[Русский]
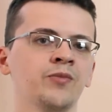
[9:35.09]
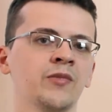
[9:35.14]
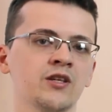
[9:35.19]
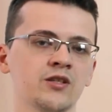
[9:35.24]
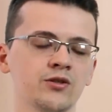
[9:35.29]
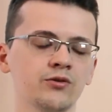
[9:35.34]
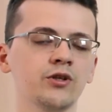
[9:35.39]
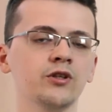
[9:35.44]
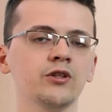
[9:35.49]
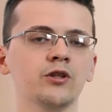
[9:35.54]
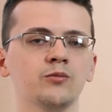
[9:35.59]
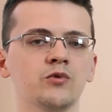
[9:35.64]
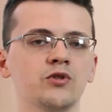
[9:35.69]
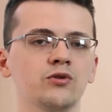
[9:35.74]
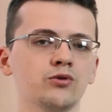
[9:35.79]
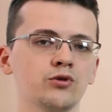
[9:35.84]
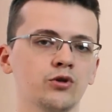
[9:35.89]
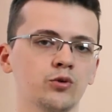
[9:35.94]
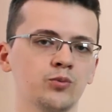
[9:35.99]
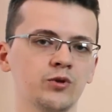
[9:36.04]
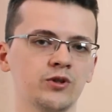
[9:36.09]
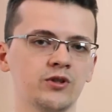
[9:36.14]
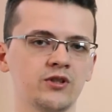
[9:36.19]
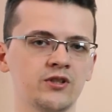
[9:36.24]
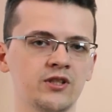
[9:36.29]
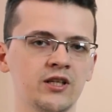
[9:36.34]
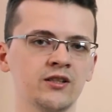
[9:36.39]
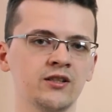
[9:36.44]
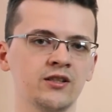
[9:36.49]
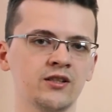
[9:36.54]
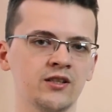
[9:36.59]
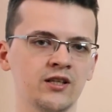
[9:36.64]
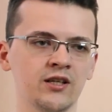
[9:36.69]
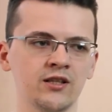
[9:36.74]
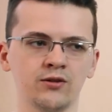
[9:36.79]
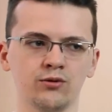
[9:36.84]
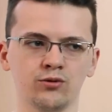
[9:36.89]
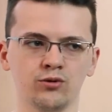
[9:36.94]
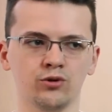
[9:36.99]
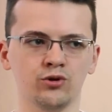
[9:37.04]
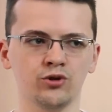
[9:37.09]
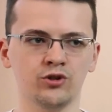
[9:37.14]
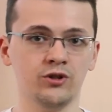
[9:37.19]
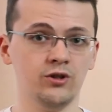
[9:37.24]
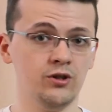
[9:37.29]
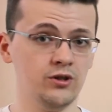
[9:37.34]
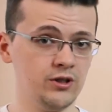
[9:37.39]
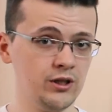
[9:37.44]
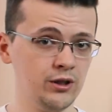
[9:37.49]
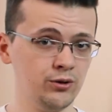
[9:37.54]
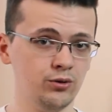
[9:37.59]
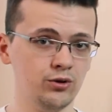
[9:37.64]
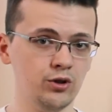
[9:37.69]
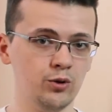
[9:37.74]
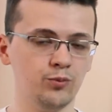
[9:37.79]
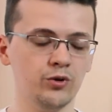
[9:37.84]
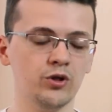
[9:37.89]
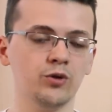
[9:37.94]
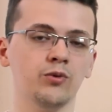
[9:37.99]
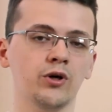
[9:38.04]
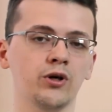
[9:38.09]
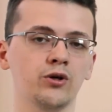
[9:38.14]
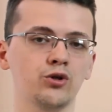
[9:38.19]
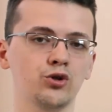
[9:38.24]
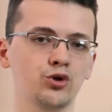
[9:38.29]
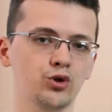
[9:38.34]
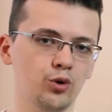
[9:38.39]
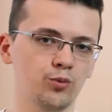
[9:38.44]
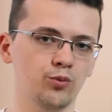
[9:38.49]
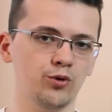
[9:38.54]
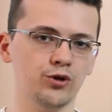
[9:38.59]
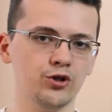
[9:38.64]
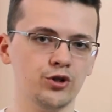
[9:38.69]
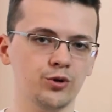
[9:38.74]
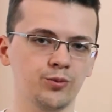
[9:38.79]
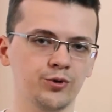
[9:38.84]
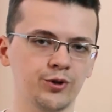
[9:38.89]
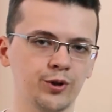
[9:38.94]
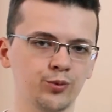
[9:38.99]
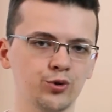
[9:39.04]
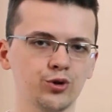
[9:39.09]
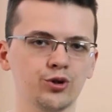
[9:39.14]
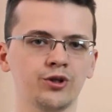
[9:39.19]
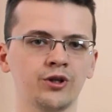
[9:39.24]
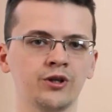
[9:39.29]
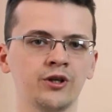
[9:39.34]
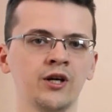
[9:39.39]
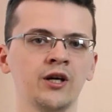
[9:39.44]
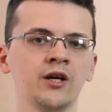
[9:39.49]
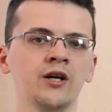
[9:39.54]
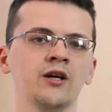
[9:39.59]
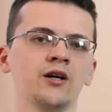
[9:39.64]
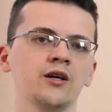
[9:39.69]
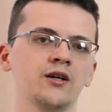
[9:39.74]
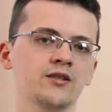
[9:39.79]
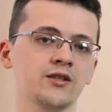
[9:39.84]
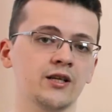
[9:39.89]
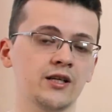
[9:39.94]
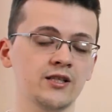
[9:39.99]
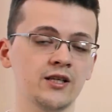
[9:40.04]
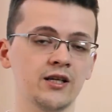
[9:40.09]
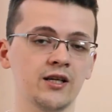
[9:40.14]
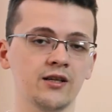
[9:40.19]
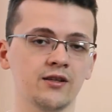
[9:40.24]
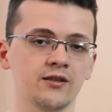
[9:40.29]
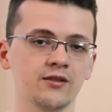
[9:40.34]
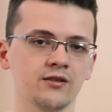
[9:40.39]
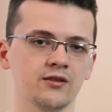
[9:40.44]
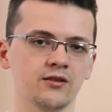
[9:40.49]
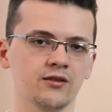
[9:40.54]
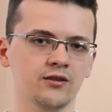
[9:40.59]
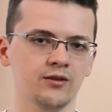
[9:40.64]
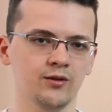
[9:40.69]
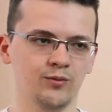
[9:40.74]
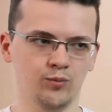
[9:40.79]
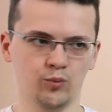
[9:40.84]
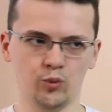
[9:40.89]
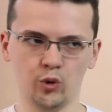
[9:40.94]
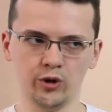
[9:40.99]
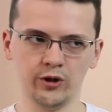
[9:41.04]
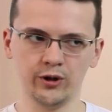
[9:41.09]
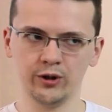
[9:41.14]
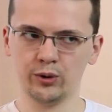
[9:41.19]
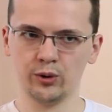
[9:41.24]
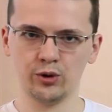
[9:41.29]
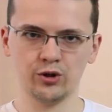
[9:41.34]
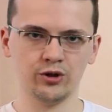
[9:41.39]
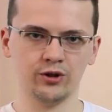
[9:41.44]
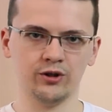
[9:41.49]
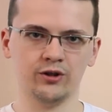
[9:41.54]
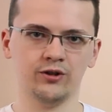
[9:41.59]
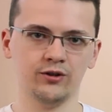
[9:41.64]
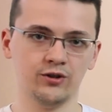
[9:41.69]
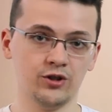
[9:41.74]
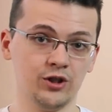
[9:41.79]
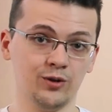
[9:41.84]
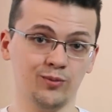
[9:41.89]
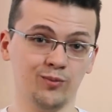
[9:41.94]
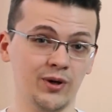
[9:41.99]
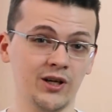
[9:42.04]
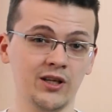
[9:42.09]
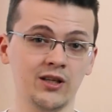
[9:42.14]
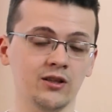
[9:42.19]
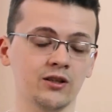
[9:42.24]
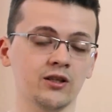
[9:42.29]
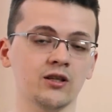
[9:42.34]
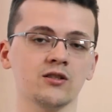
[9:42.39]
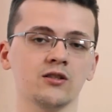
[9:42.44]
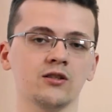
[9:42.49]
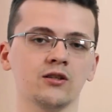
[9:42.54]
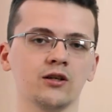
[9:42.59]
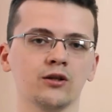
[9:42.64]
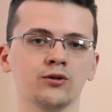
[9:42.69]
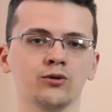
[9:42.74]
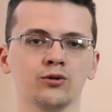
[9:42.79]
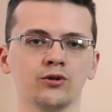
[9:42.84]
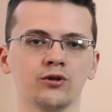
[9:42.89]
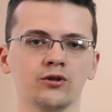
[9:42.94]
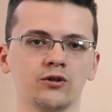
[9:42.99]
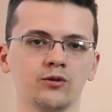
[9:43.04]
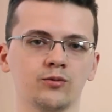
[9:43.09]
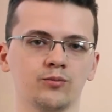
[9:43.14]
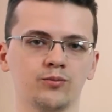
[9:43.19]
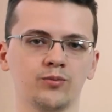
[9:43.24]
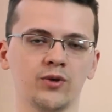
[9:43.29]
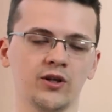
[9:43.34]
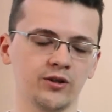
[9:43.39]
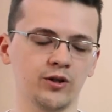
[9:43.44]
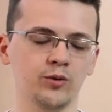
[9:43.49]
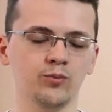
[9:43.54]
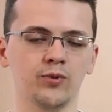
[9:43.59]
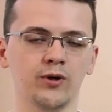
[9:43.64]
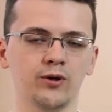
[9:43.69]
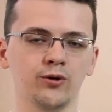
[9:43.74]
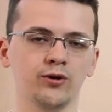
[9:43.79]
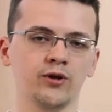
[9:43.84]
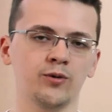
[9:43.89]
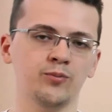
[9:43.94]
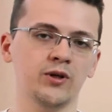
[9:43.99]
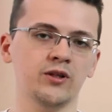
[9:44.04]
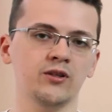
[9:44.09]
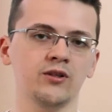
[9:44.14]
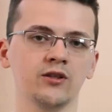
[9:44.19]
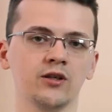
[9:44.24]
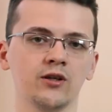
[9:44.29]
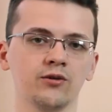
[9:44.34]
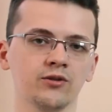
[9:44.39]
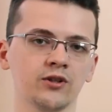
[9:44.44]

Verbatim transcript: С выходом 950 я 960 не понимаю еще больше, потому что, исходя из э, более точных, чем мои тесты, которых полным-полно, опять-таки, в